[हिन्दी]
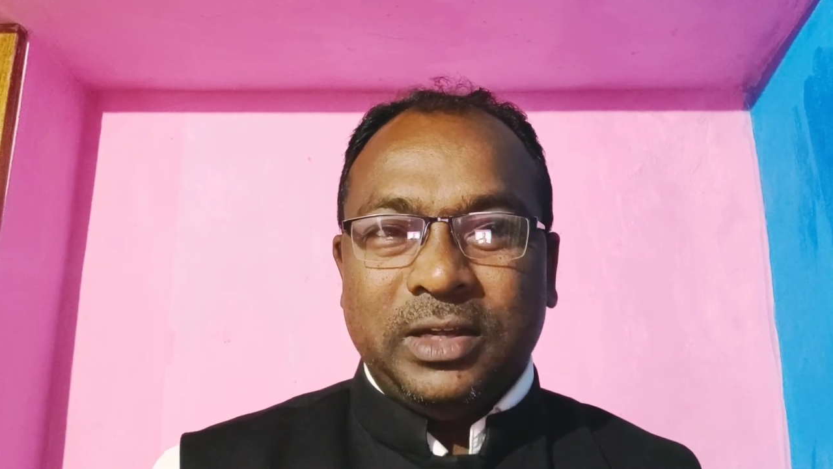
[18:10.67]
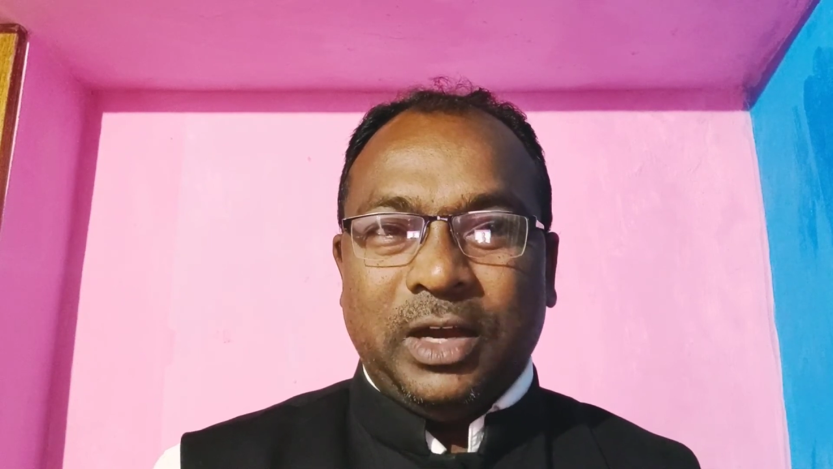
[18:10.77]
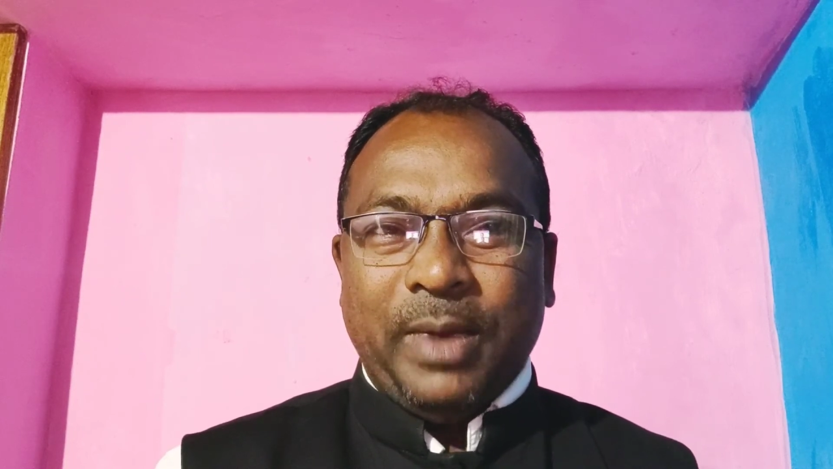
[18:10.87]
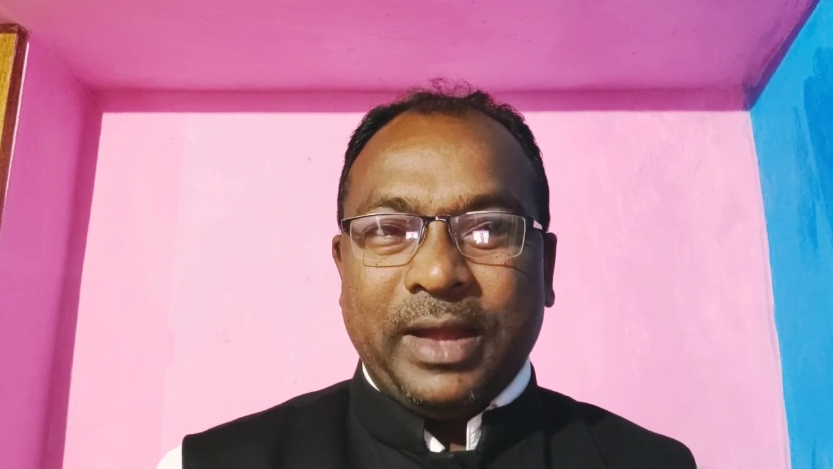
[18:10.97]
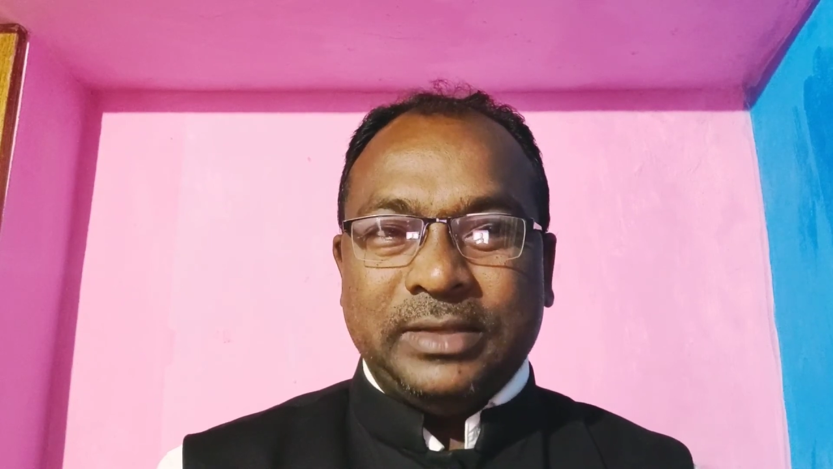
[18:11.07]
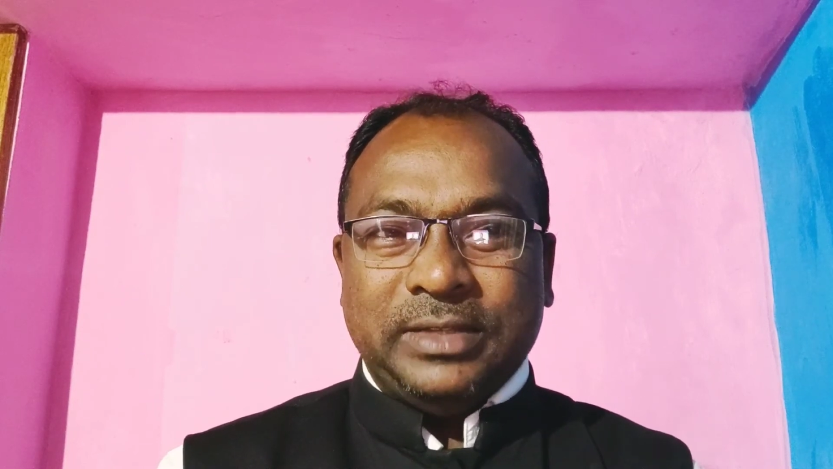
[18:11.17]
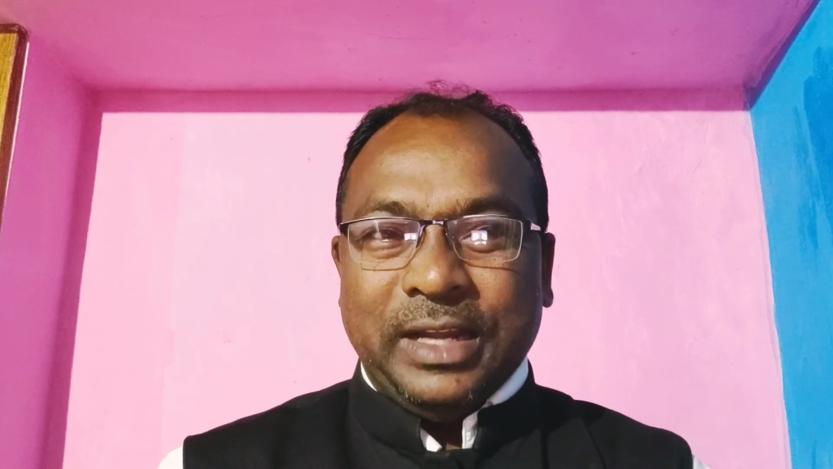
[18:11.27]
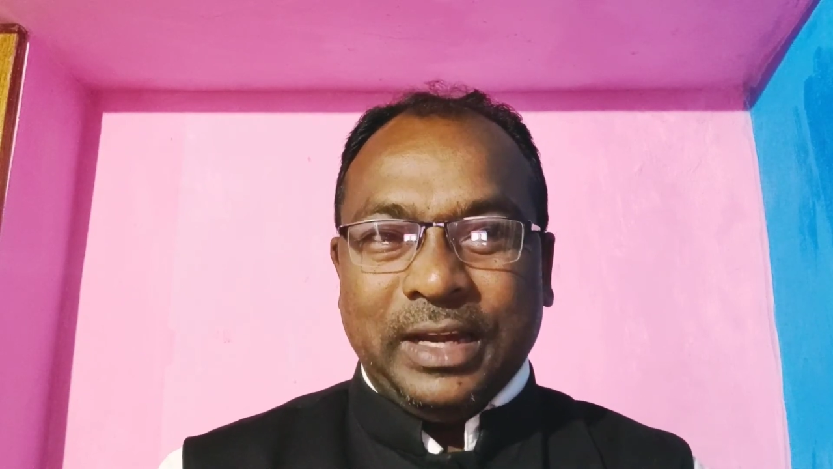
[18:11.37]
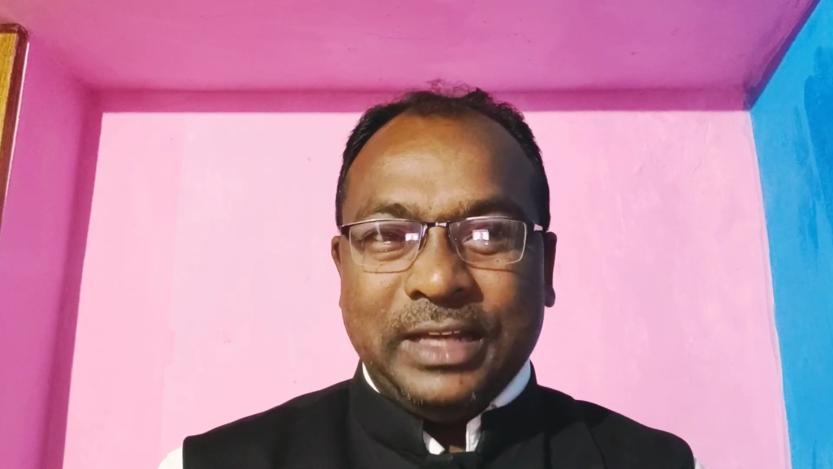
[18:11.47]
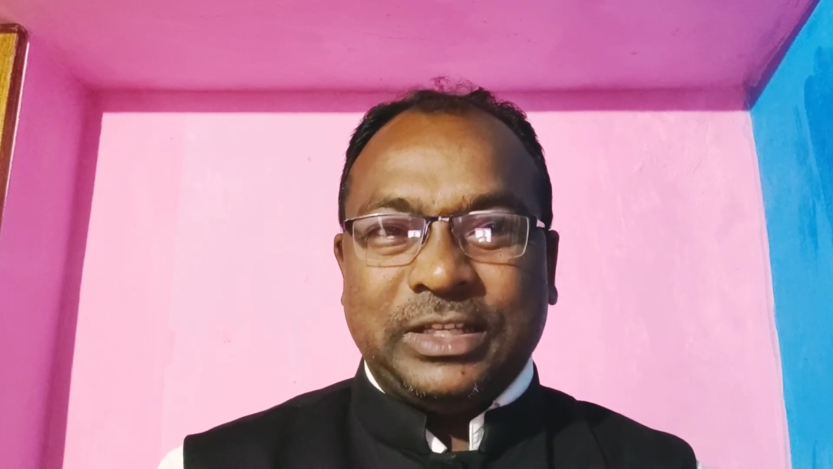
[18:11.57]
हमारा
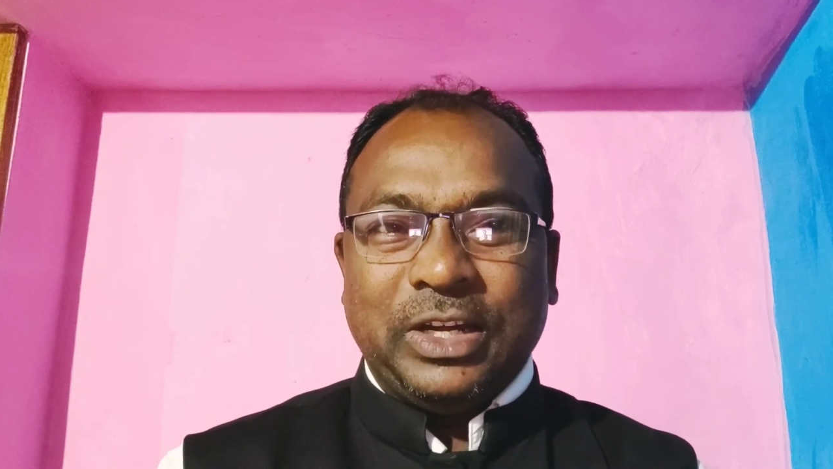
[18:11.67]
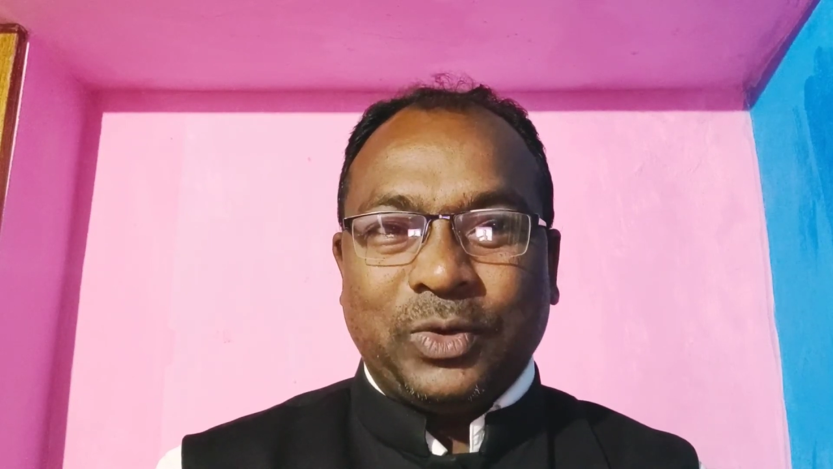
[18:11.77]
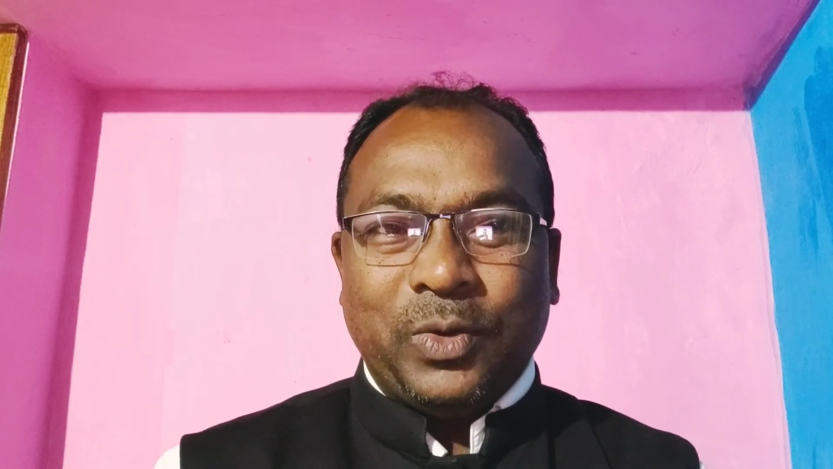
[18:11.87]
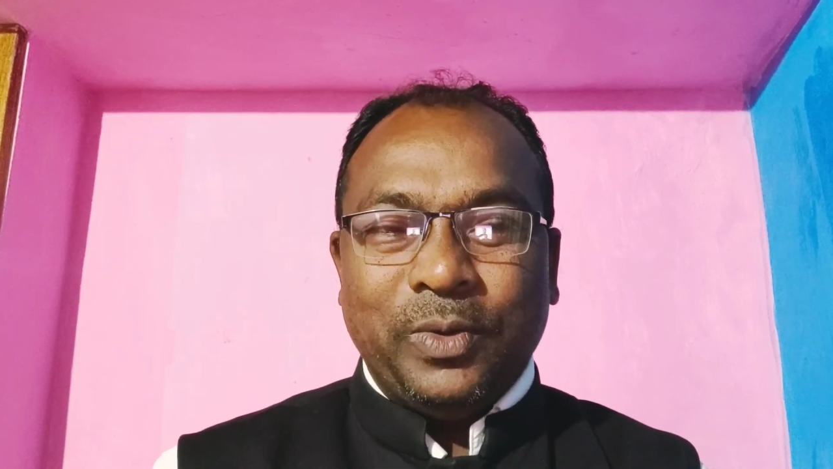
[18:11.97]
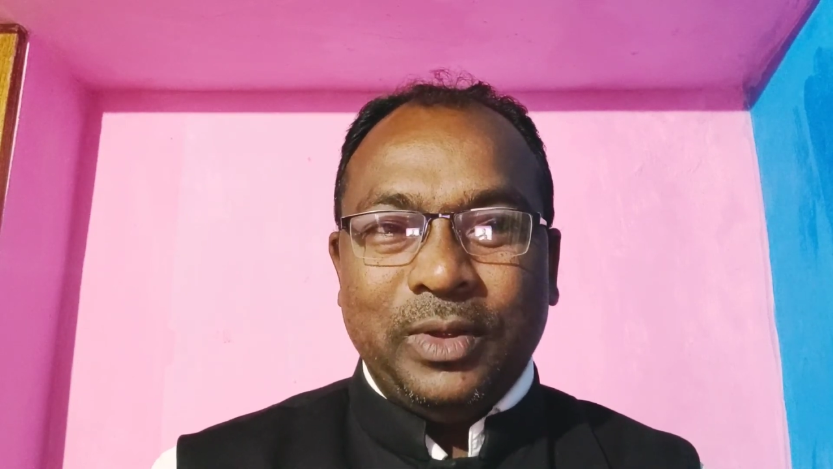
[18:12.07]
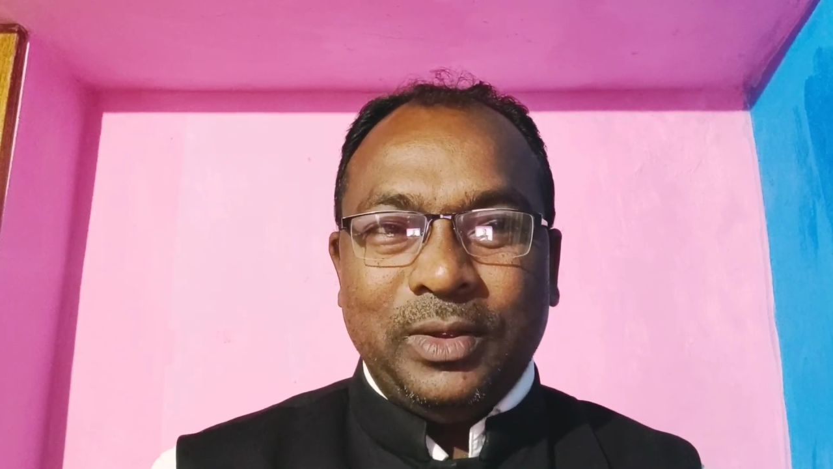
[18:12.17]
जनरेशन को